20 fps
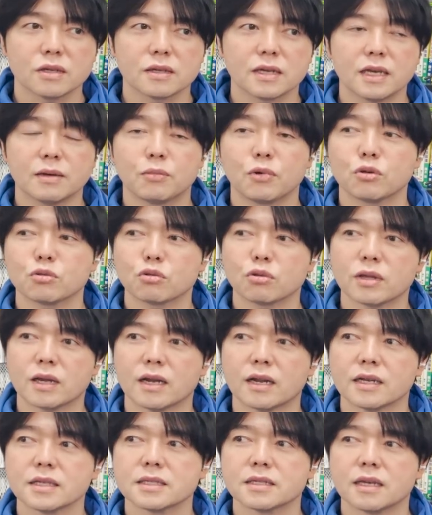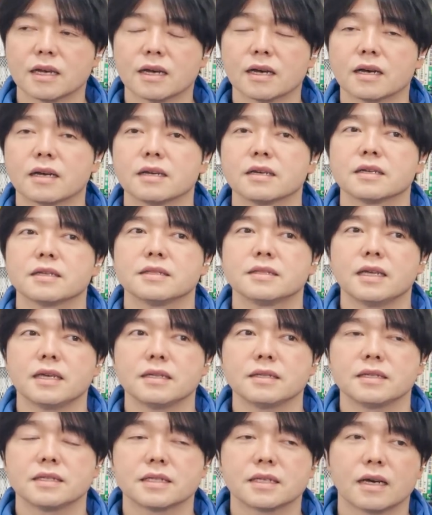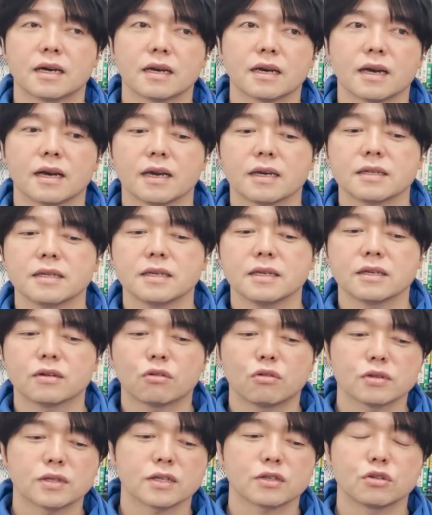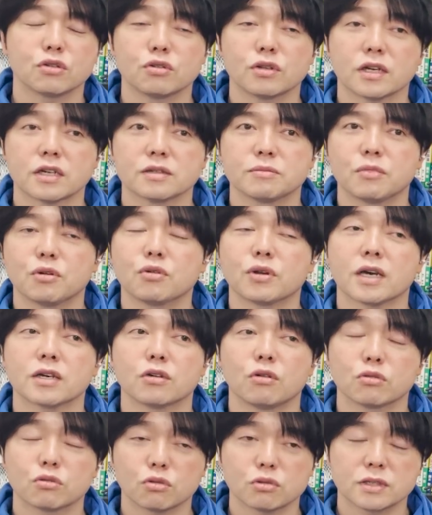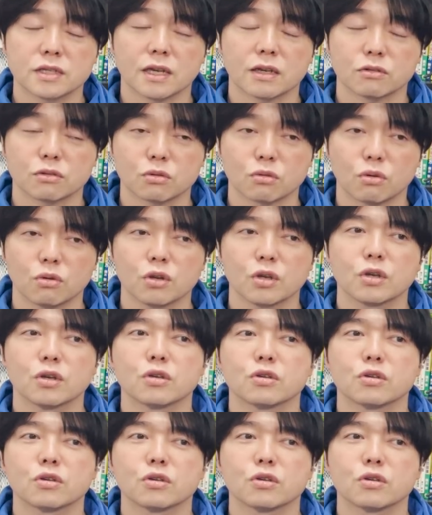えー、冒頭で話した年にさんかいにこういった急落、暴落が訪れると